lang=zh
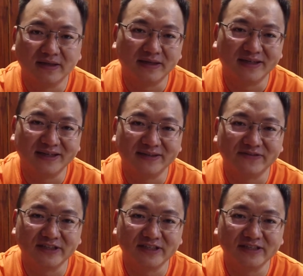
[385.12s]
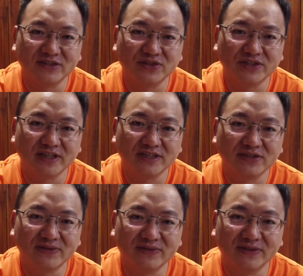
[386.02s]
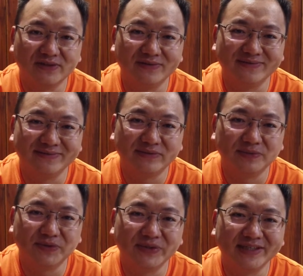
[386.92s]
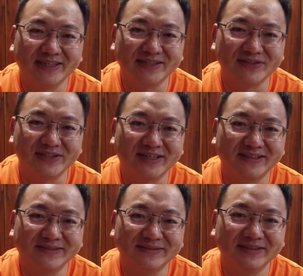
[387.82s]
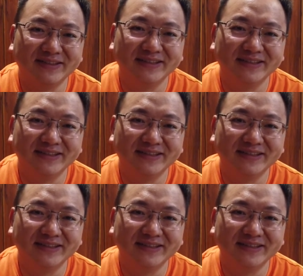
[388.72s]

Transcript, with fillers: 啊，反正中间你说有会不会感觉到，